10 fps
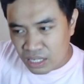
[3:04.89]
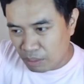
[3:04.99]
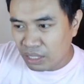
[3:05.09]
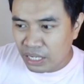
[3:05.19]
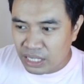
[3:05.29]

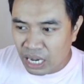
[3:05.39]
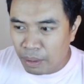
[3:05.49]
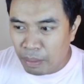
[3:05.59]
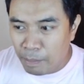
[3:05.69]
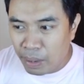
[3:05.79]
Sa madaling
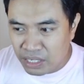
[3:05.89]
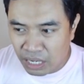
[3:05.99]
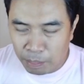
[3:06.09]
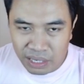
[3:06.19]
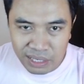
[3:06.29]
sabi,
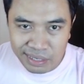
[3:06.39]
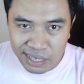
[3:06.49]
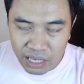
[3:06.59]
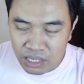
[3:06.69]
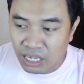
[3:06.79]
babagsak pa rin ng
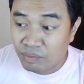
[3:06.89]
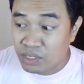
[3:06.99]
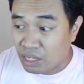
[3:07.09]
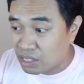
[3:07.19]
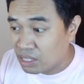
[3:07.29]
knight sa
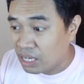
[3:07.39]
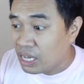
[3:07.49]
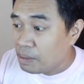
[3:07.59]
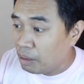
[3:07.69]
f6.